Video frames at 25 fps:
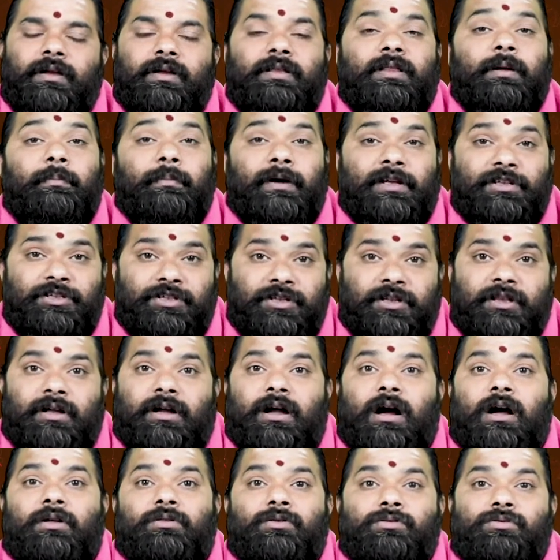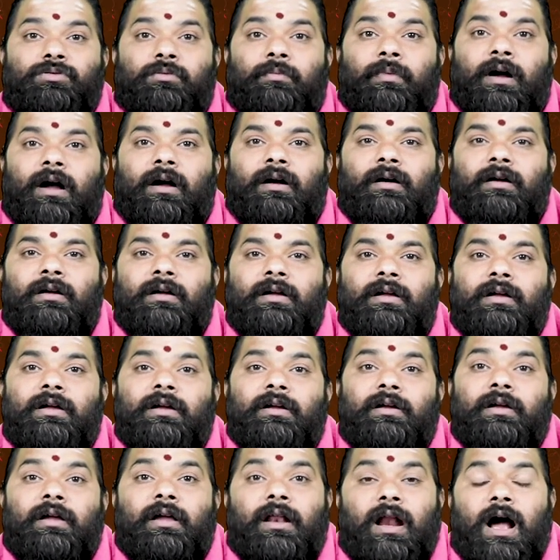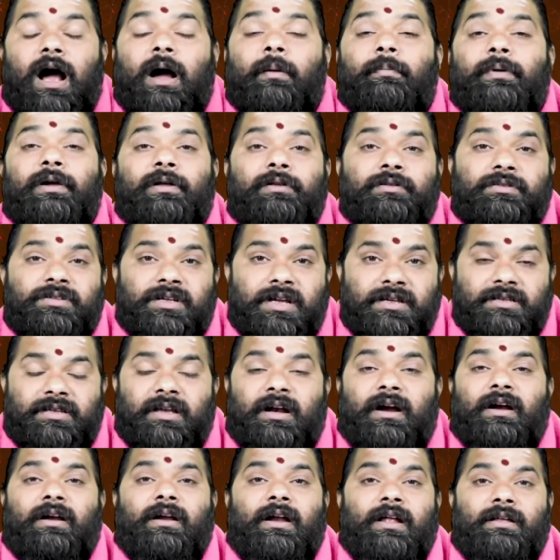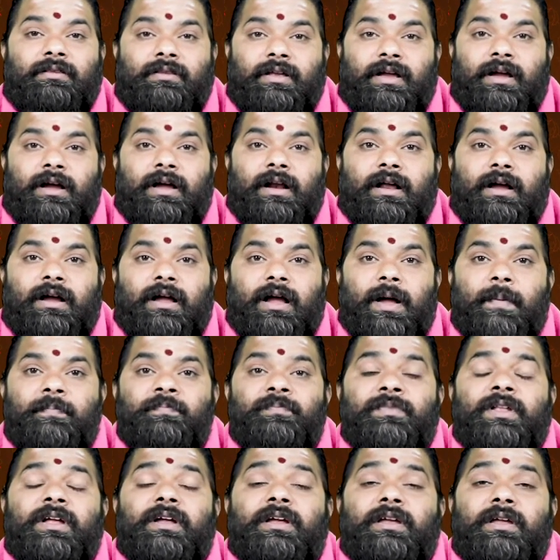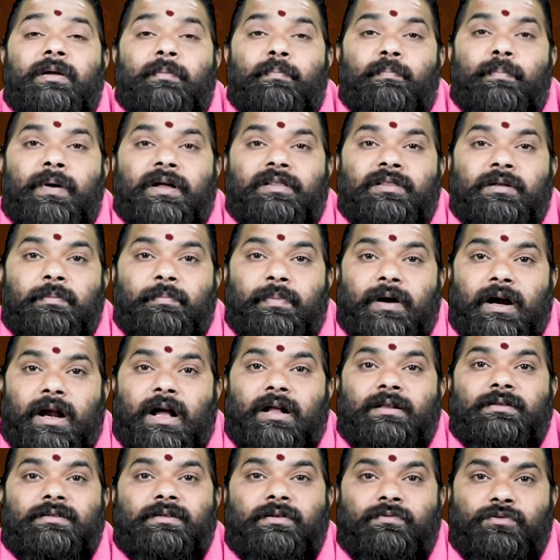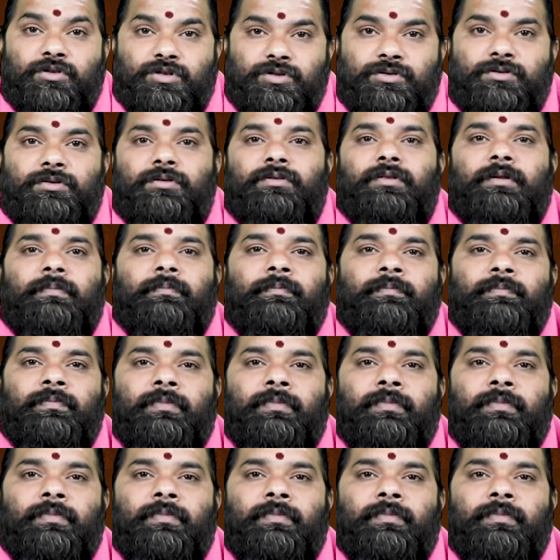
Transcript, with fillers: ఇది మంచిది కాదు సుమా ఇలా మీరు చేసినట్లయితే కనుక ఇబ్బంది పడాల్సి వస్తుంది